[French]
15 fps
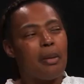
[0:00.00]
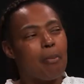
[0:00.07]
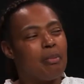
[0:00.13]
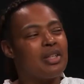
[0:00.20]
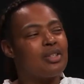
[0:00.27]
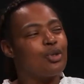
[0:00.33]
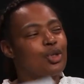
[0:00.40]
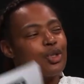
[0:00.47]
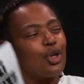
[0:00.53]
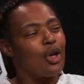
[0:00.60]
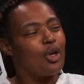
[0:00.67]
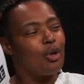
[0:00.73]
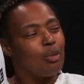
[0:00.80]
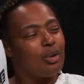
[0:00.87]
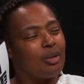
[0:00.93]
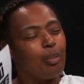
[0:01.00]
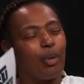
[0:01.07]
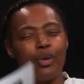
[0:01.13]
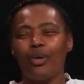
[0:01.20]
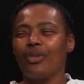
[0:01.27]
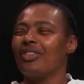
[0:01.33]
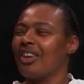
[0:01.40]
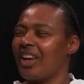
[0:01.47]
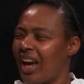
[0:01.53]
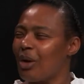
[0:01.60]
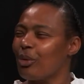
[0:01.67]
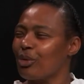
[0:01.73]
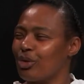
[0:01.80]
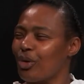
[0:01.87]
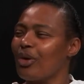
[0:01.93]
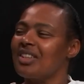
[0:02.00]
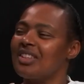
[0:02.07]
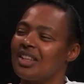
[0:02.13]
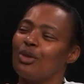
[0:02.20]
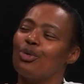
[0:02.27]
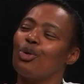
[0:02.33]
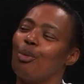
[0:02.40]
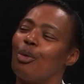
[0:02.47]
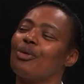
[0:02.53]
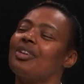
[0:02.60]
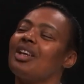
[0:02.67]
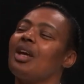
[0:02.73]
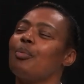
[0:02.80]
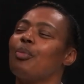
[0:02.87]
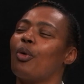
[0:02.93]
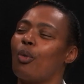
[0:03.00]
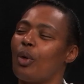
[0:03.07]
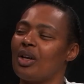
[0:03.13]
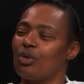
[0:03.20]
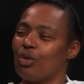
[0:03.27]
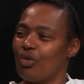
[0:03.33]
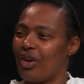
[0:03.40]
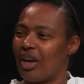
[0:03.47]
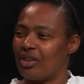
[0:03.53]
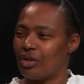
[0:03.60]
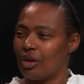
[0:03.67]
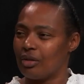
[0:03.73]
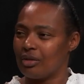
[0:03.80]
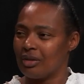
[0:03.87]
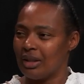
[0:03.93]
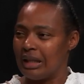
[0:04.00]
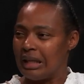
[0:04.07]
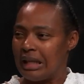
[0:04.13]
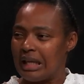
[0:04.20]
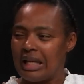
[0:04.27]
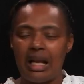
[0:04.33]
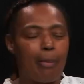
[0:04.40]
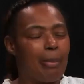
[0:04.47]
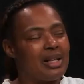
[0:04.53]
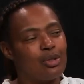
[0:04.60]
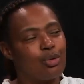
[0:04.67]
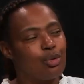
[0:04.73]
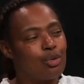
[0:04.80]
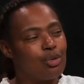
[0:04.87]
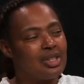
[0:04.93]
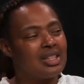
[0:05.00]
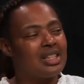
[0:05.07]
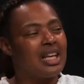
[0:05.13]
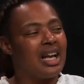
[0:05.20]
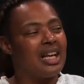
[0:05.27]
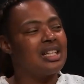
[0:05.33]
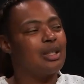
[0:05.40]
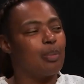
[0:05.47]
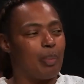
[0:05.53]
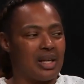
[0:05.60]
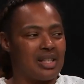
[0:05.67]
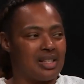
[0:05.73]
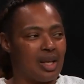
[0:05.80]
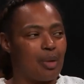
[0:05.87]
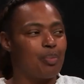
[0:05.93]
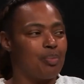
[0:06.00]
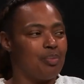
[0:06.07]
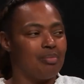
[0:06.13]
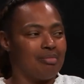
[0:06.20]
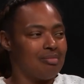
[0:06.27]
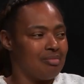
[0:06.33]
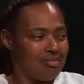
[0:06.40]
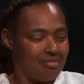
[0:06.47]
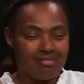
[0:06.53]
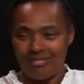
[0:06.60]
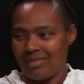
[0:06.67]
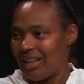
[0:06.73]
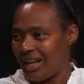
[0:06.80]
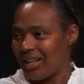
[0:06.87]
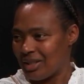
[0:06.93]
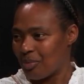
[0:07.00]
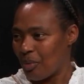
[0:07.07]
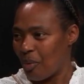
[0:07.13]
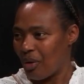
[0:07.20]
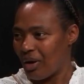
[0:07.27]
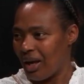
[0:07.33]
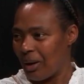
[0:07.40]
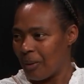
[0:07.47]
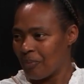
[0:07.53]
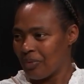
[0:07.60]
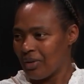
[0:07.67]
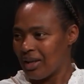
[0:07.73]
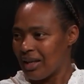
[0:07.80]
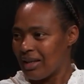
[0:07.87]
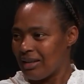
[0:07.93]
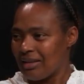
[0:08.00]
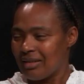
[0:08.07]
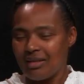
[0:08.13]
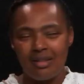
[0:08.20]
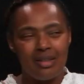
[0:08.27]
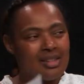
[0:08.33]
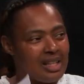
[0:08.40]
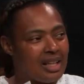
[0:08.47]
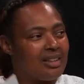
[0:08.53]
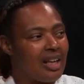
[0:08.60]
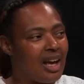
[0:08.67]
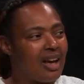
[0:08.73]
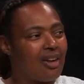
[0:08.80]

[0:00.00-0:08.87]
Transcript: Mais ce jeune, lui, pendant très longtemps, il s'est demandé pourquoi il devait attendre. Hmm. Il n'a pas su ce qui allait se passer à ce moment-là. Cette guerre